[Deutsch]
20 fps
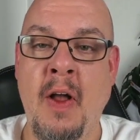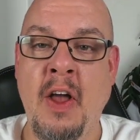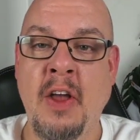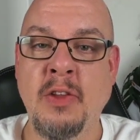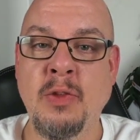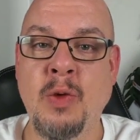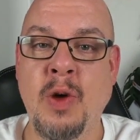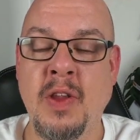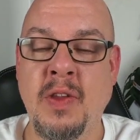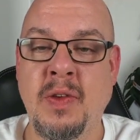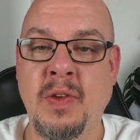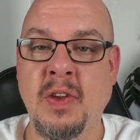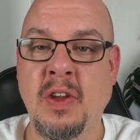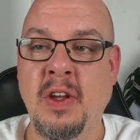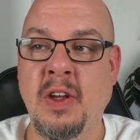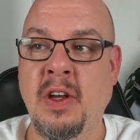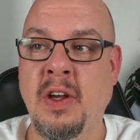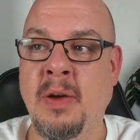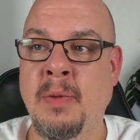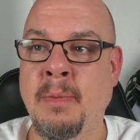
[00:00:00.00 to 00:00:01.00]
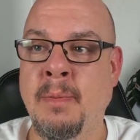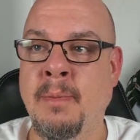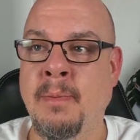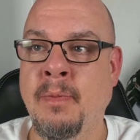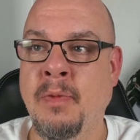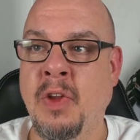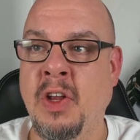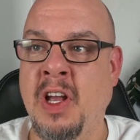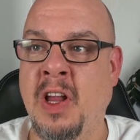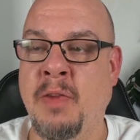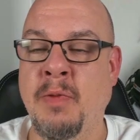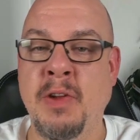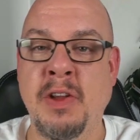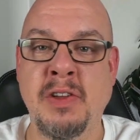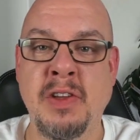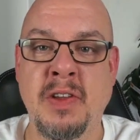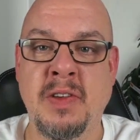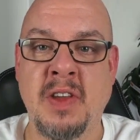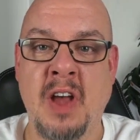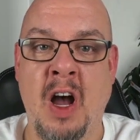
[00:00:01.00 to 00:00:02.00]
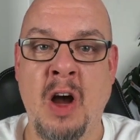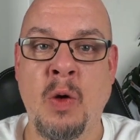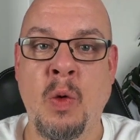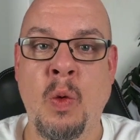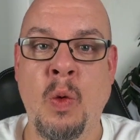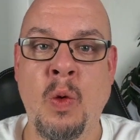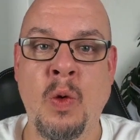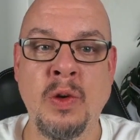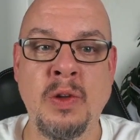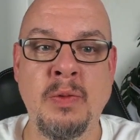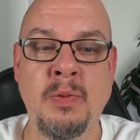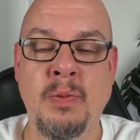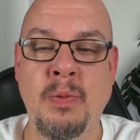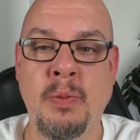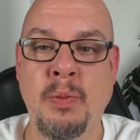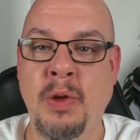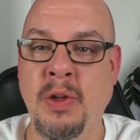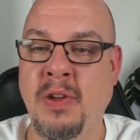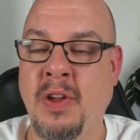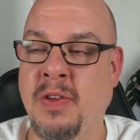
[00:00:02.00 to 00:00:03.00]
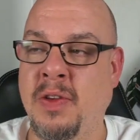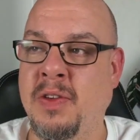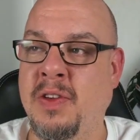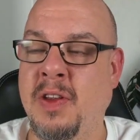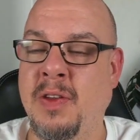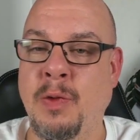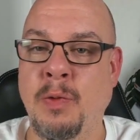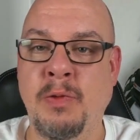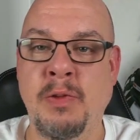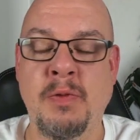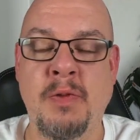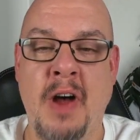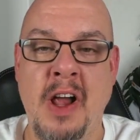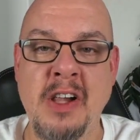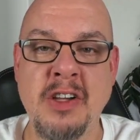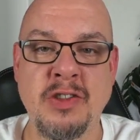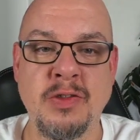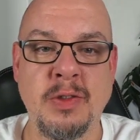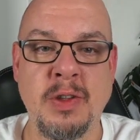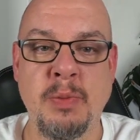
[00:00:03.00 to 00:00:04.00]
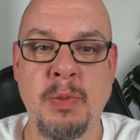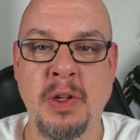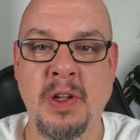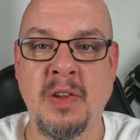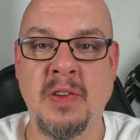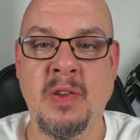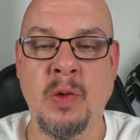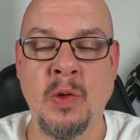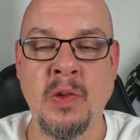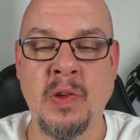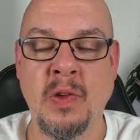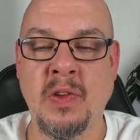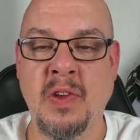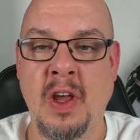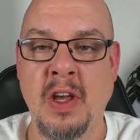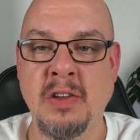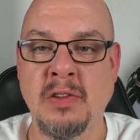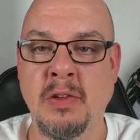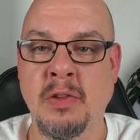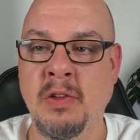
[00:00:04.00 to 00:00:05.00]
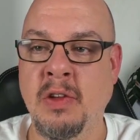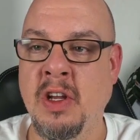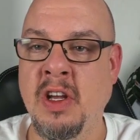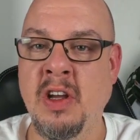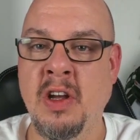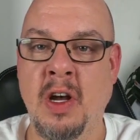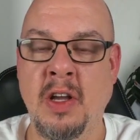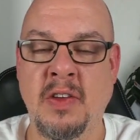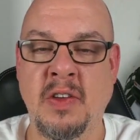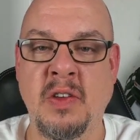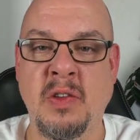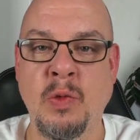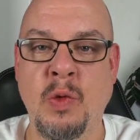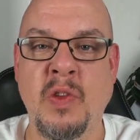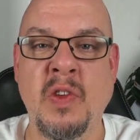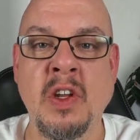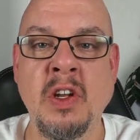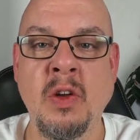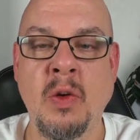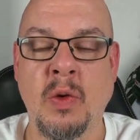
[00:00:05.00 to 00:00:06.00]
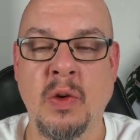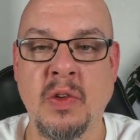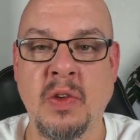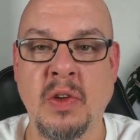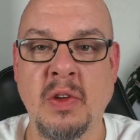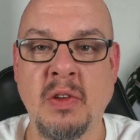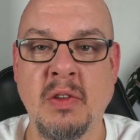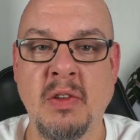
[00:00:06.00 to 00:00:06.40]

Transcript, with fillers: Nur ist, ähm, jetzt will ich nicht sagen, oh, die, das ist jetzt irgendwie falsch, die Petition zu zeichnen. Nee, es ist nur sinnlos.